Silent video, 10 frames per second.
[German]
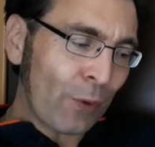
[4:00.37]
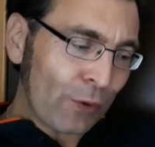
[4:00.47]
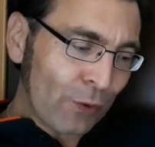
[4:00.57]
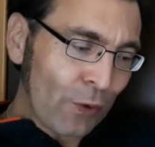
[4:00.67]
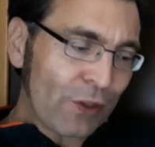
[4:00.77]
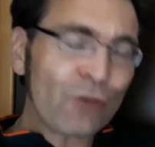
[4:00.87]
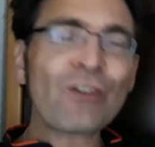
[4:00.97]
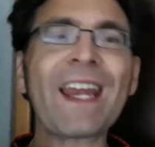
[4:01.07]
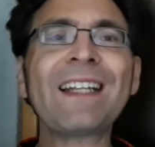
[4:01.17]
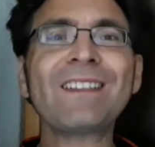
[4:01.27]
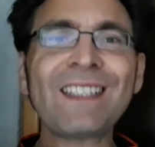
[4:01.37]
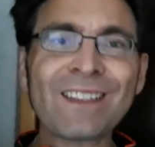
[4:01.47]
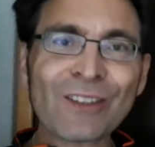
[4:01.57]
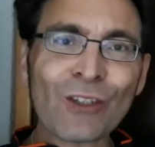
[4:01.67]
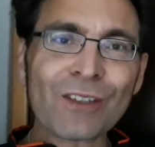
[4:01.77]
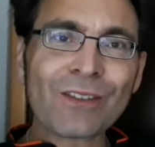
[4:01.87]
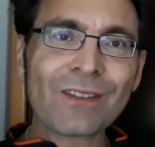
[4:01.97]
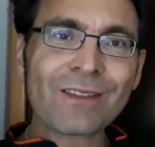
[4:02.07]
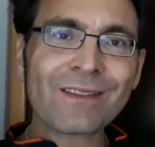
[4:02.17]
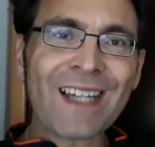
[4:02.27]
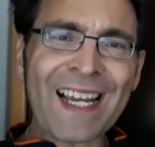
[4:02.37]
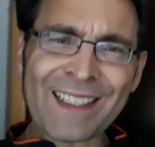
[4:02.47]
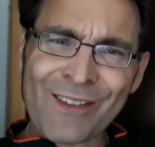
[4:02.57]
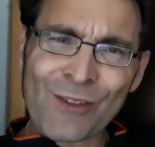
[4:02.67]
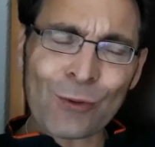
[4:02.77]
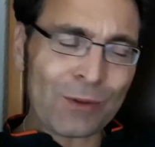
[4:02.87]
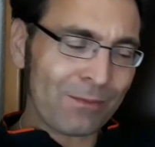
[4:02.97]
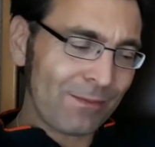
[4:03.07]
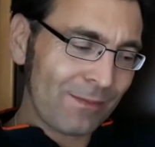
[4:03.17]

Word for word: Prognose schenkt ihnen Gott einen Sohn.